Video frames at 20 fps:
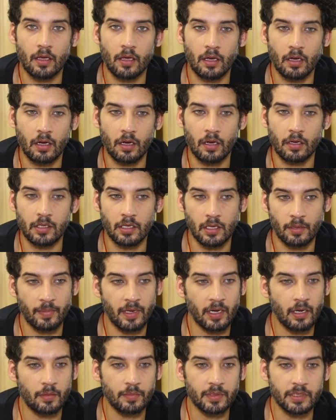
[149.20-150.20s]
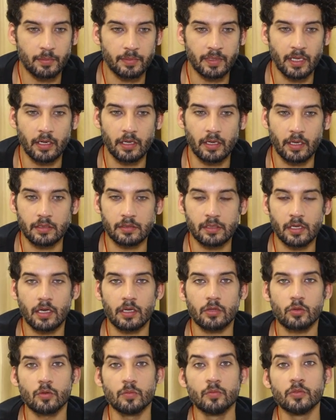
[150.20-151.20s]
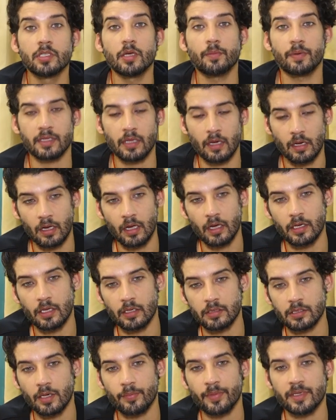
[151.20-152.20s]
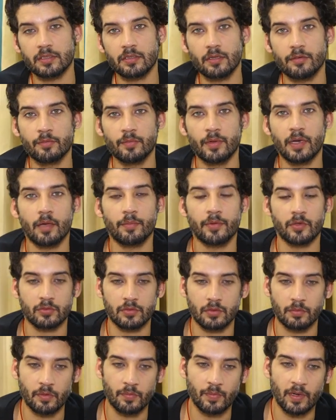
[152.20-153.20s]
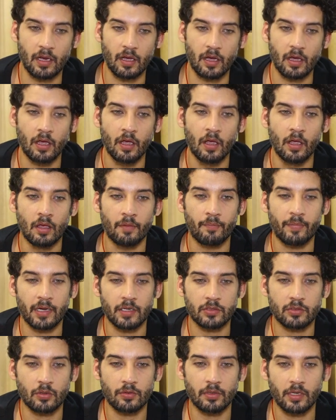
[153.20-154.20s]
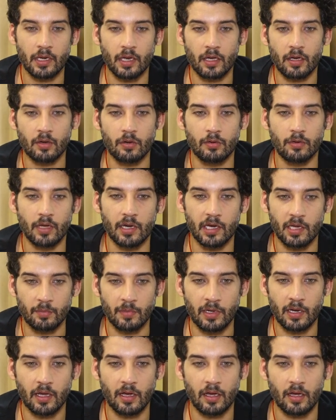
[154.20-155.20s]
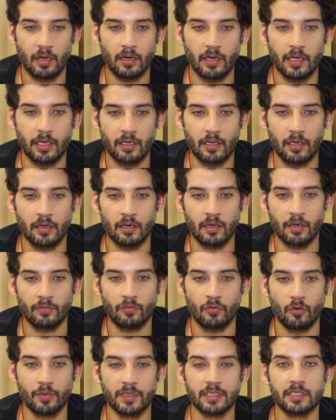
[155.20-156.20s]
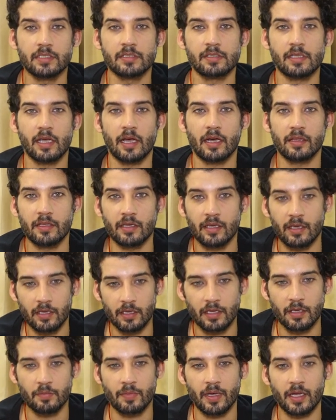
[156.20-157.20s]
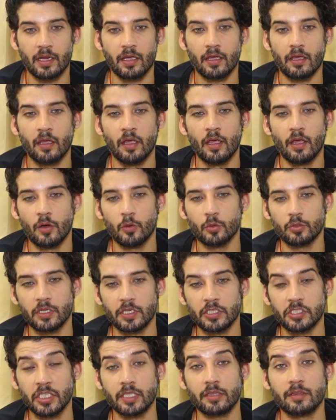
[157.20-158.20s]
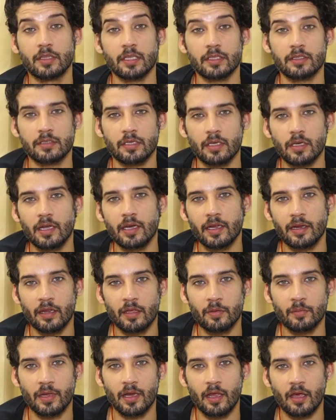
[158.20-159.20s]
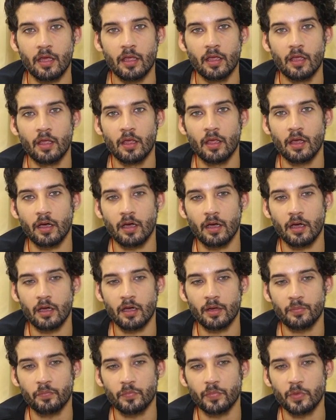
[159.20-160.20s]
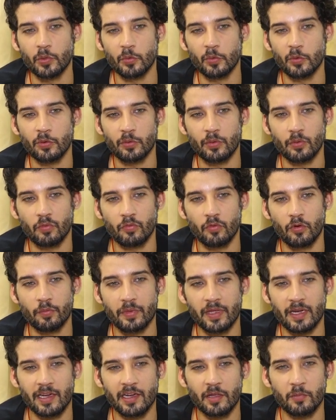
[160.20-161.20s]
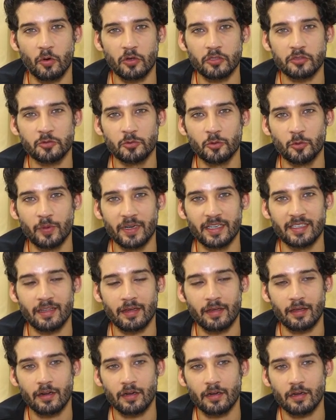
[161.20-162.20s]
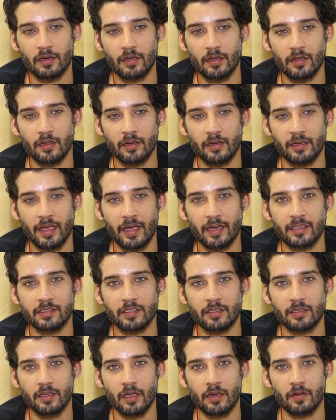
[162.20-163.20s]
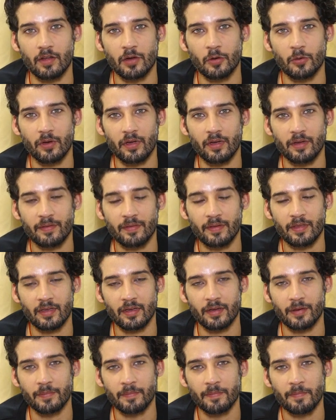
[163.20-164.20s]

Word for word: आ, ये मैंने अभी जब टेलीकास्ट देखा तो मुझे पता लगा कि अच्छा मैं इससे भी मिला मैं उससे भी मिला मैंने सौंदर्या को गले मिला लेकिन वो भी चीज़ दिखा दी गई कि मैंने उतनी शिद्दत से गले नहीं मिला आ, तो वो मेरे लिए बहुत स्टूपिड था यार रिएक्शन घर वालों का या